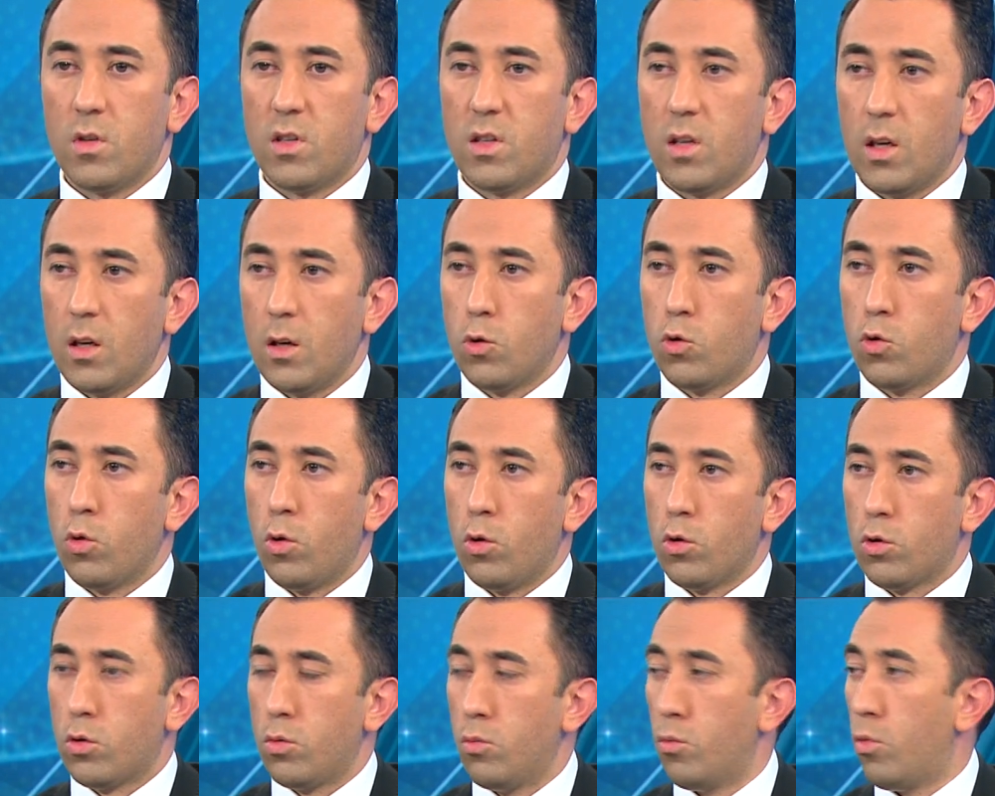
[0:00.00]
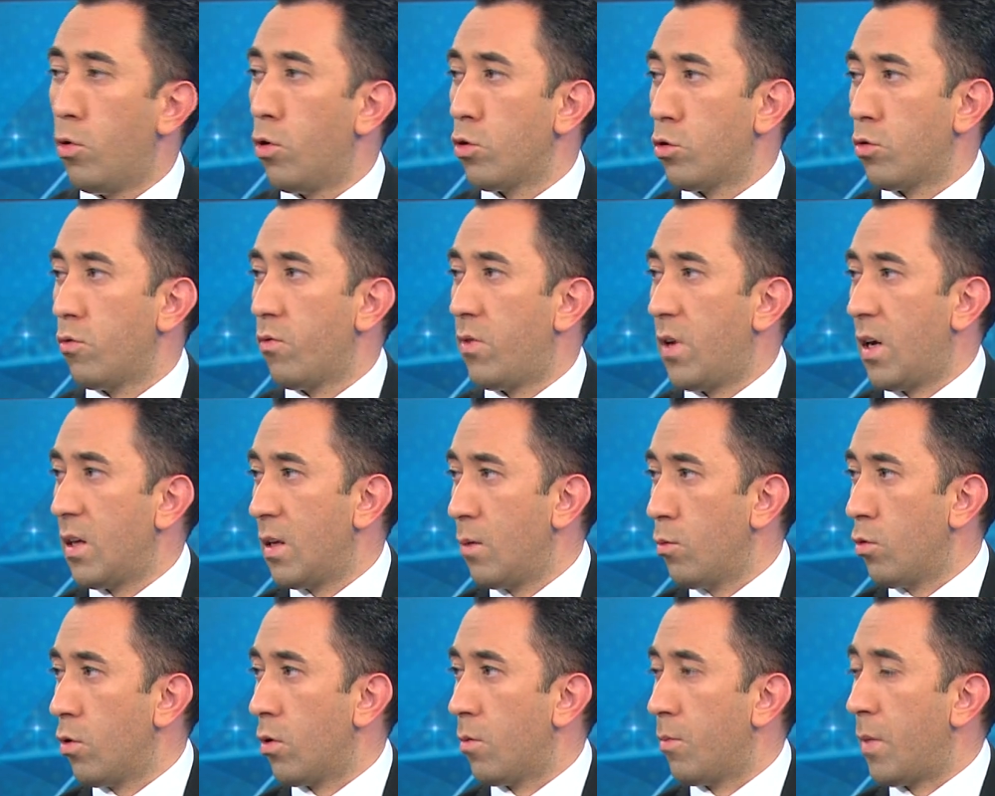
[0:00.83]
sayı şu olsun bu olsun
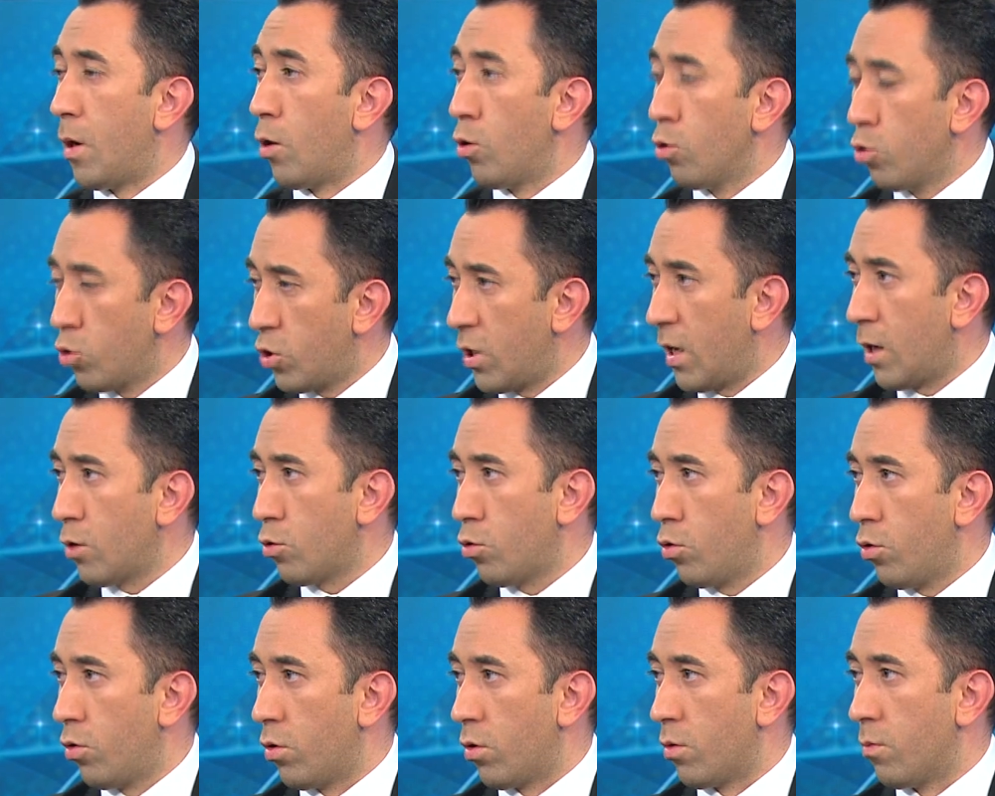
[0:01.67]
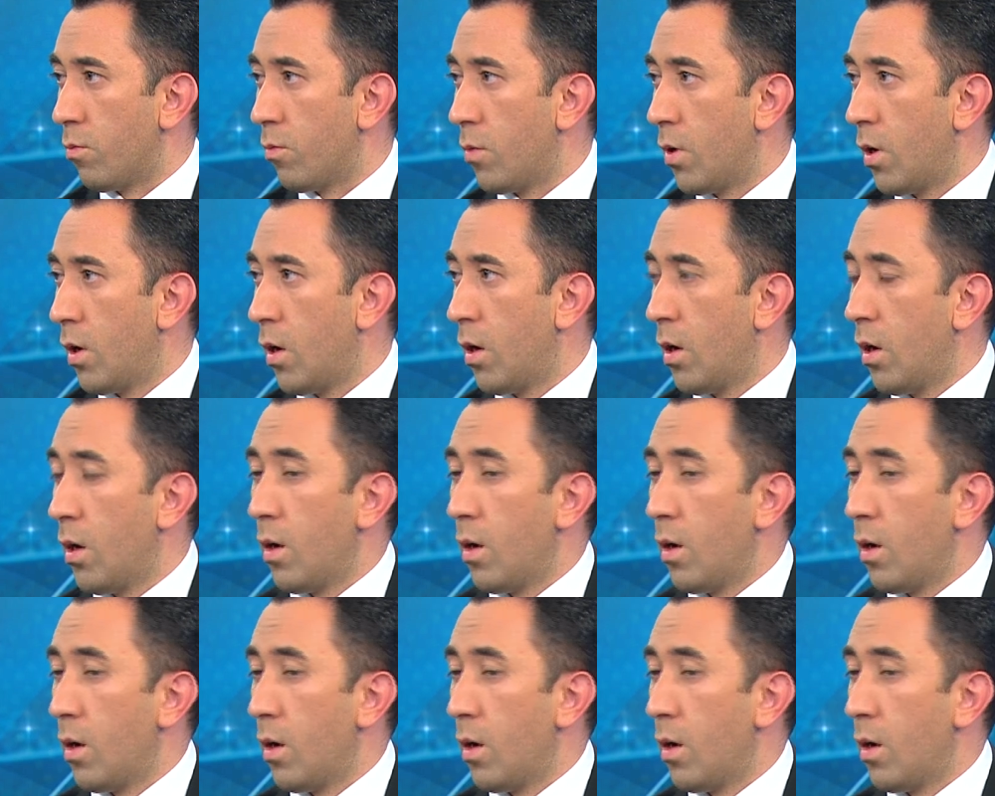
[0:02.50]
falan demiyorum. Ben olacağı söylüyorum.